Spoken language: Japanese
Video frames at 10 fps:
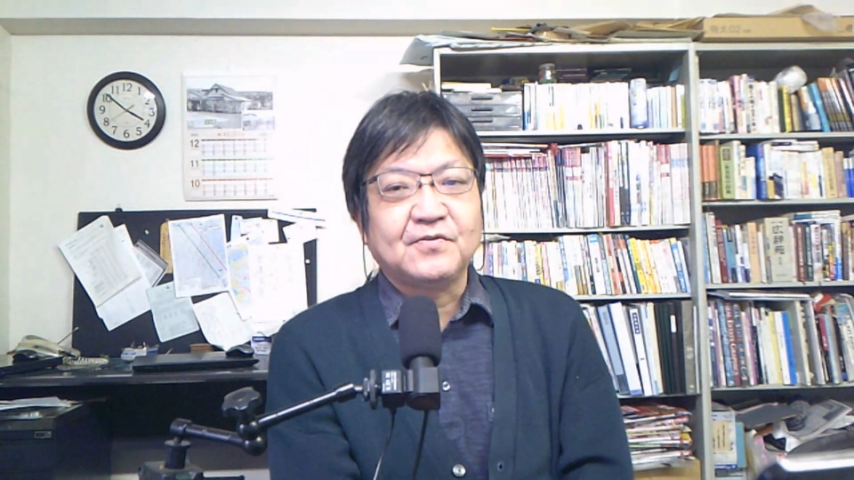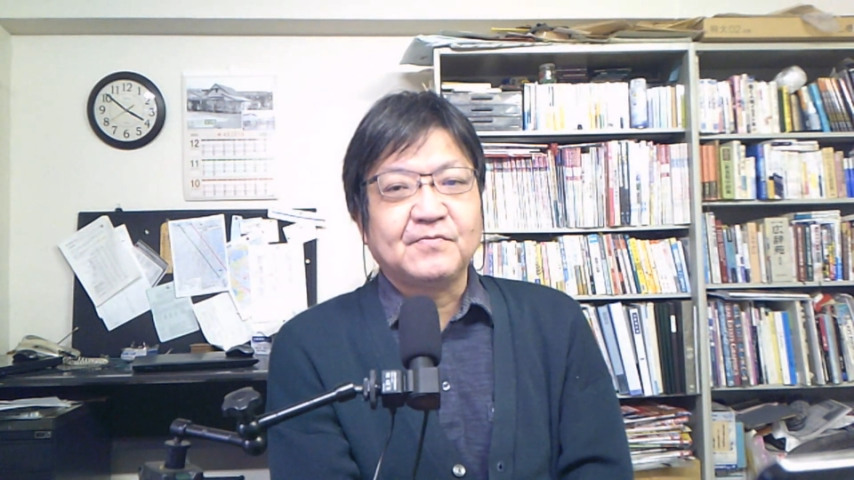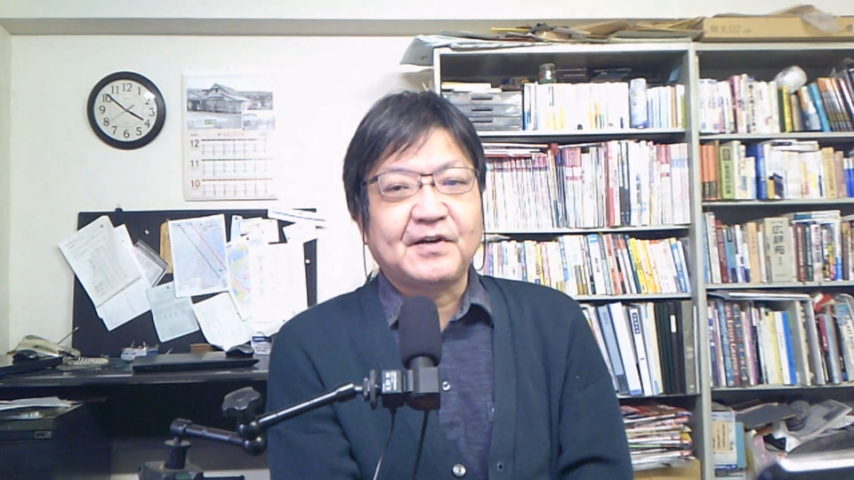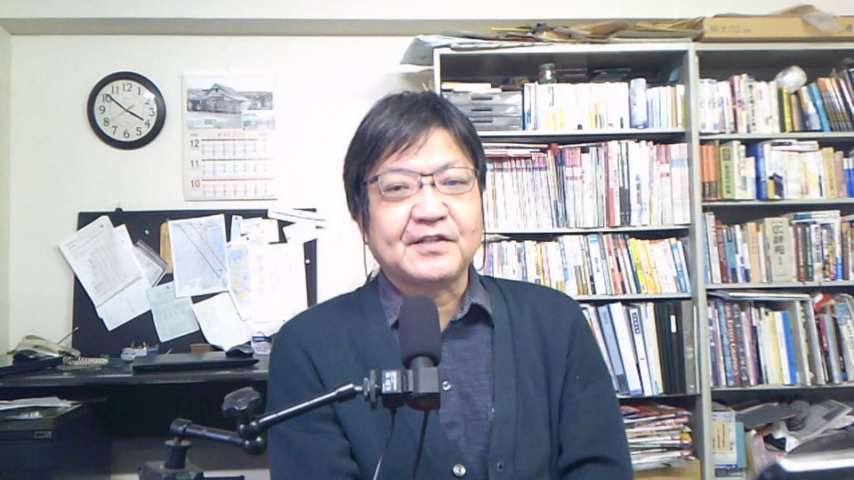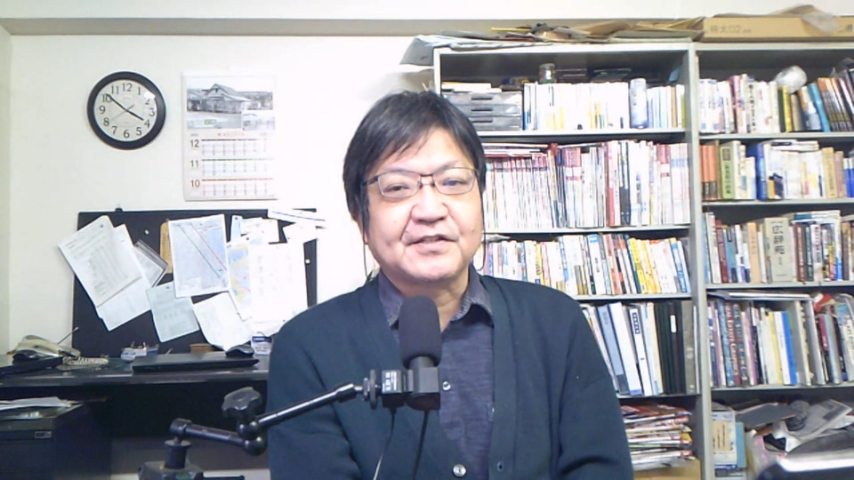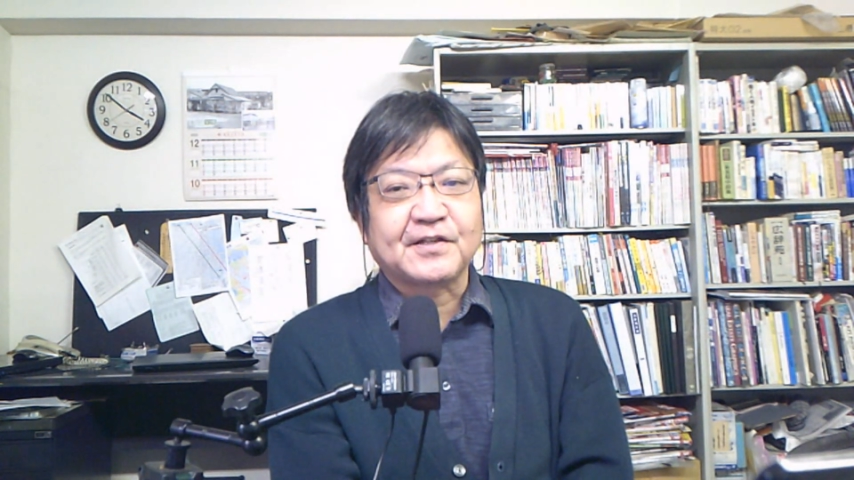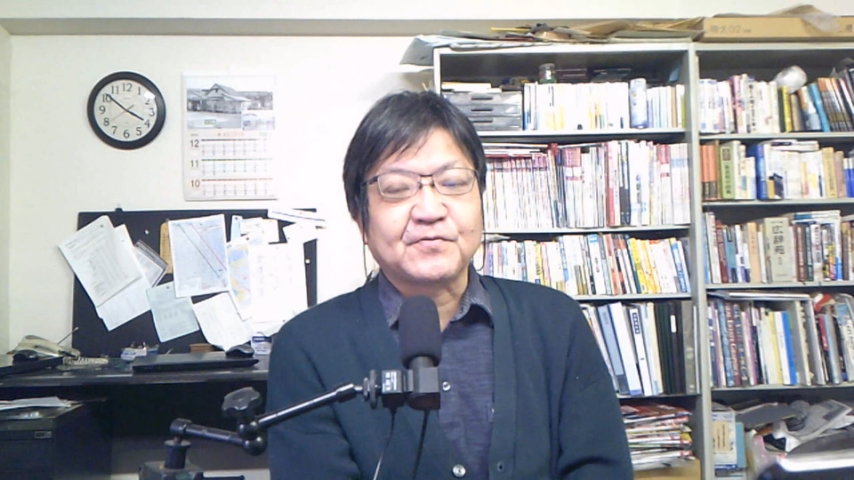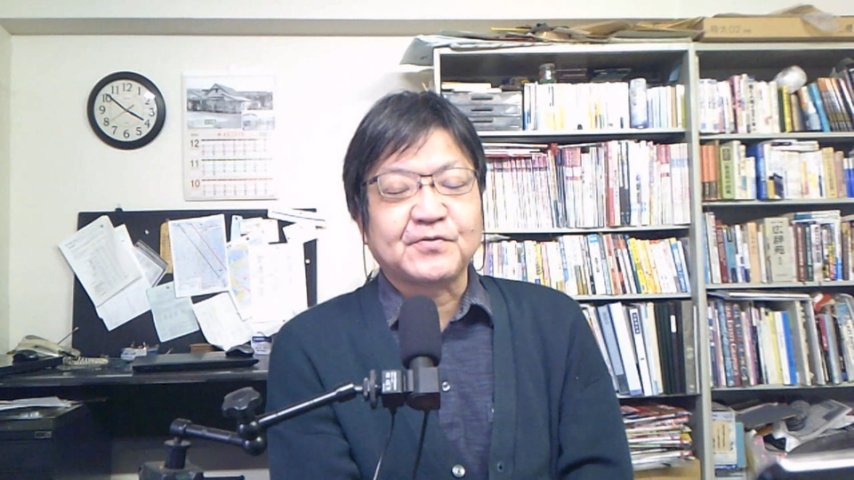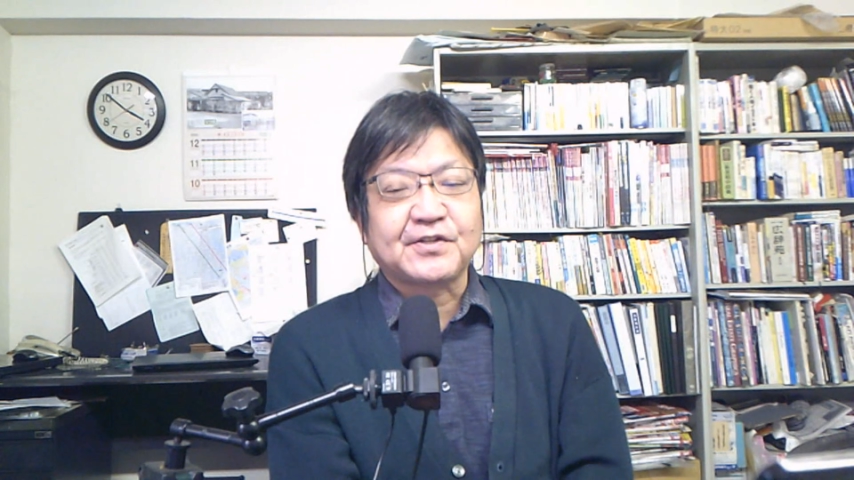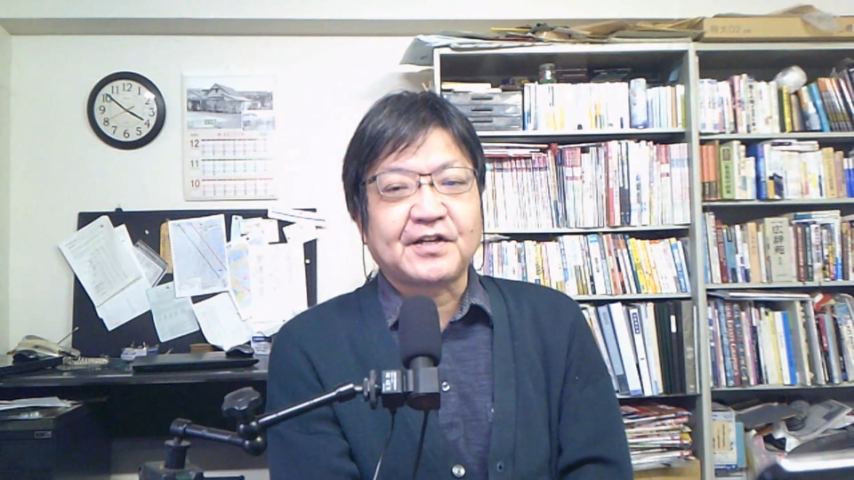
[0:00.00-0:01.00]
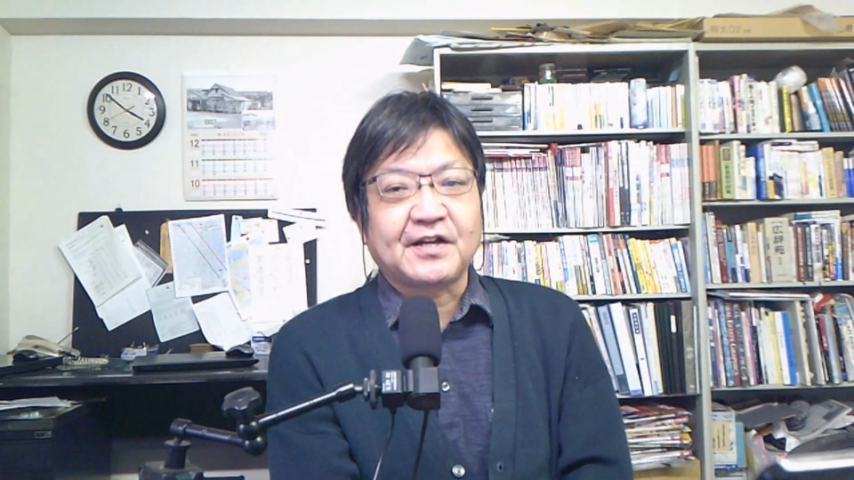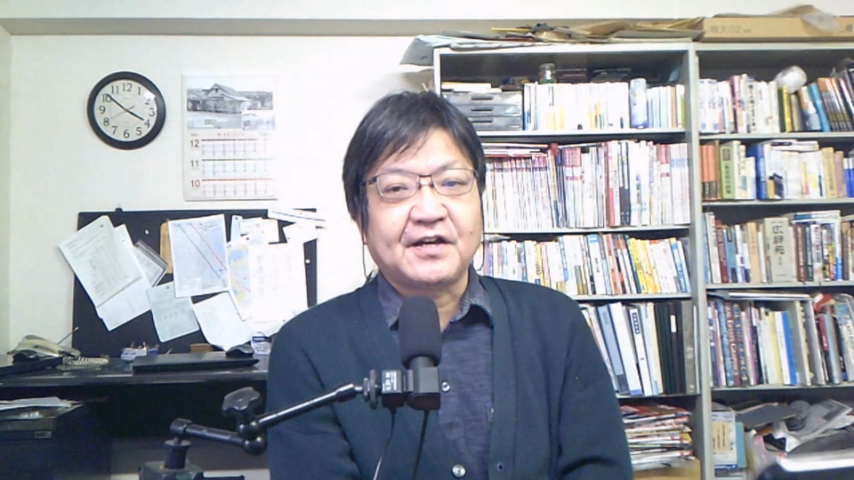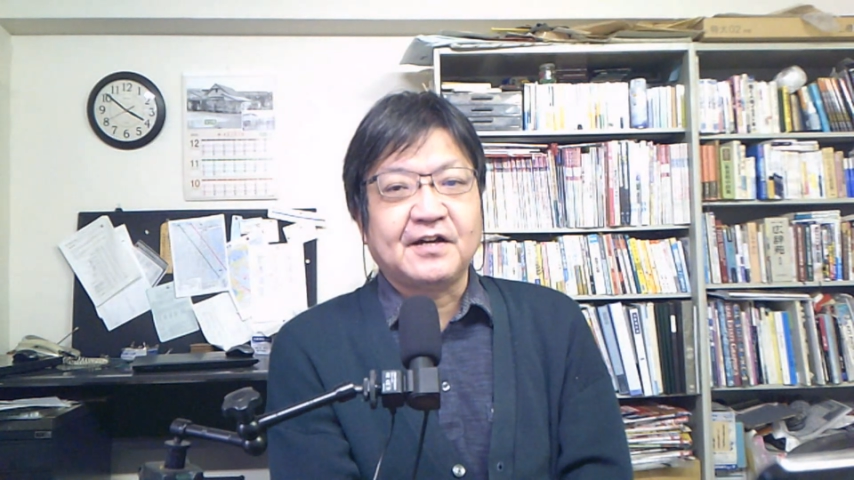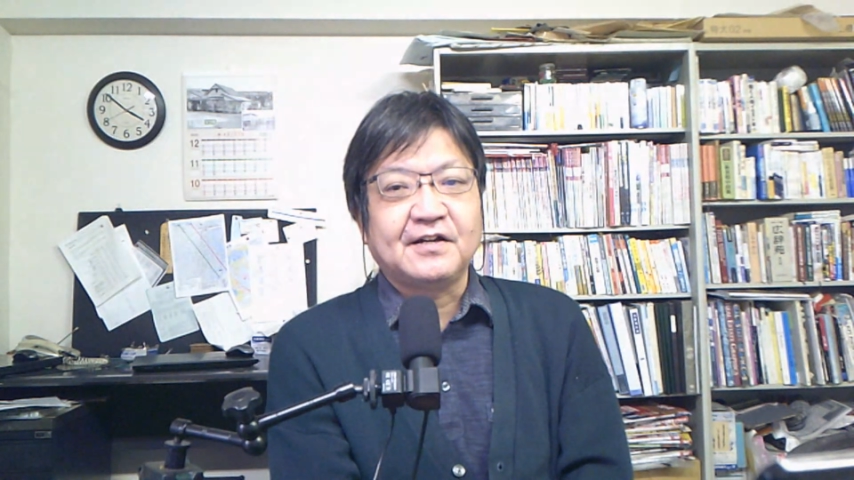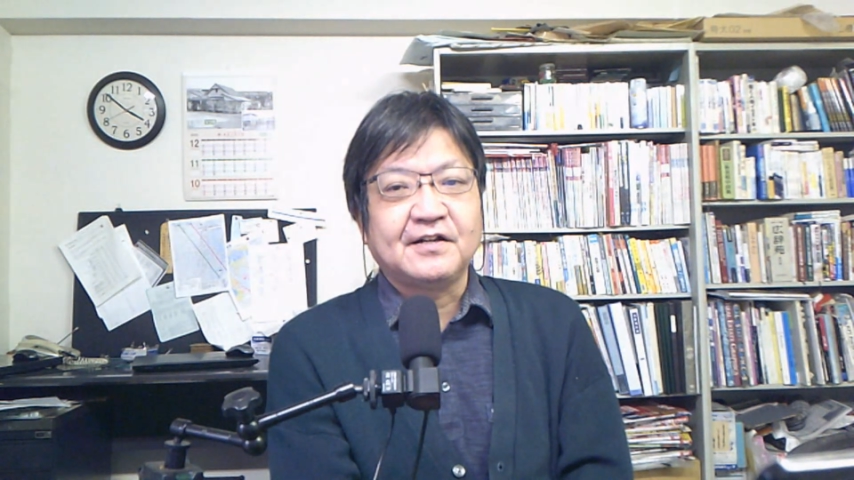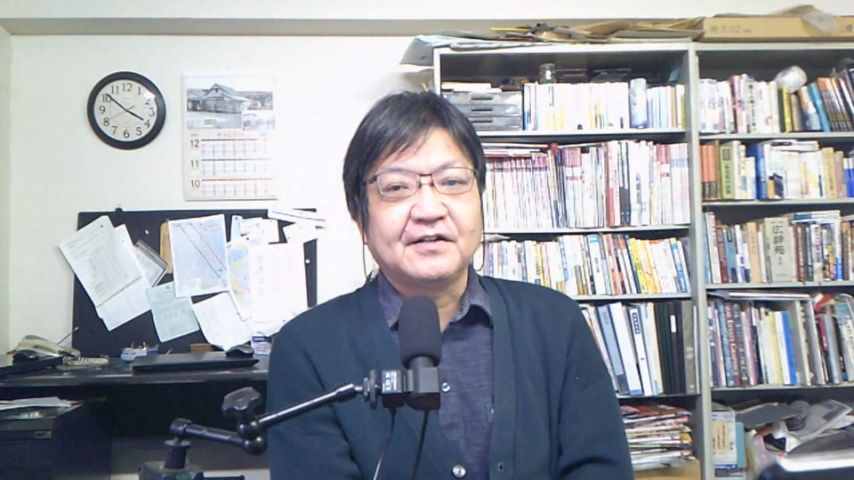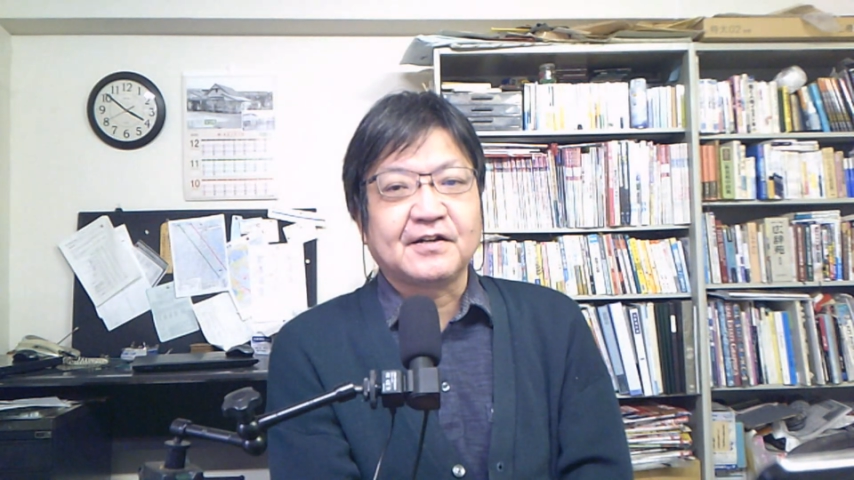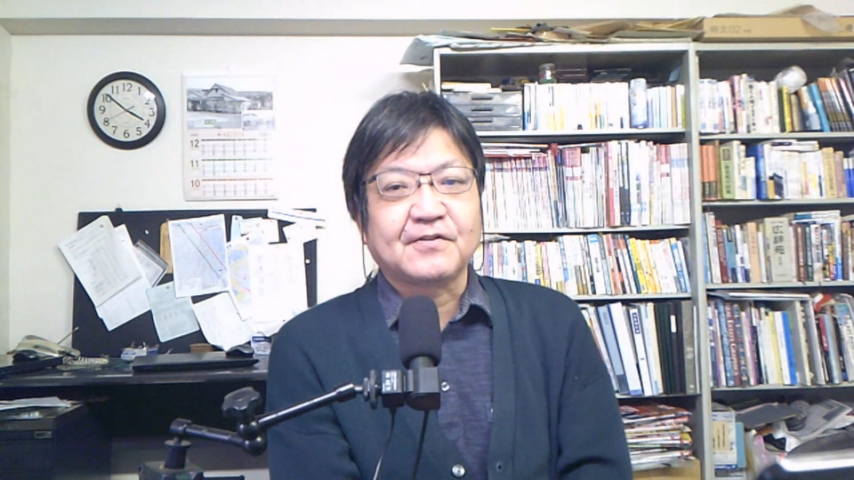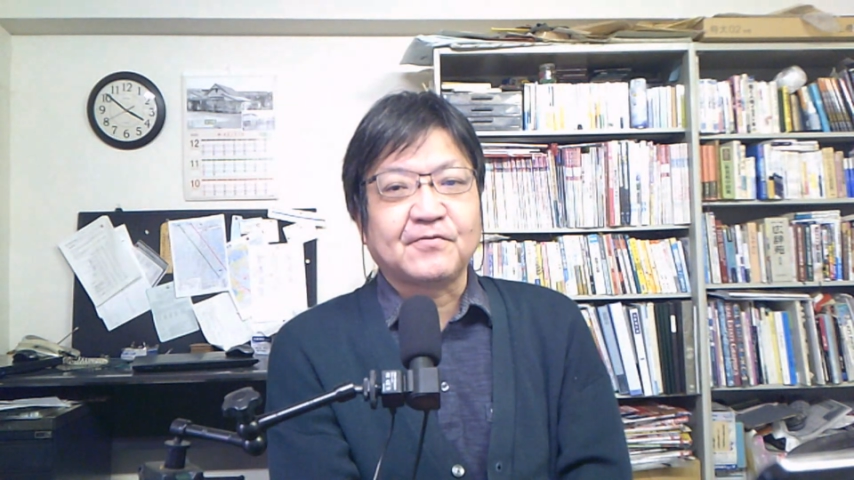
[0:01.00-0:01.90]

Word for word: バイデンさんの口から、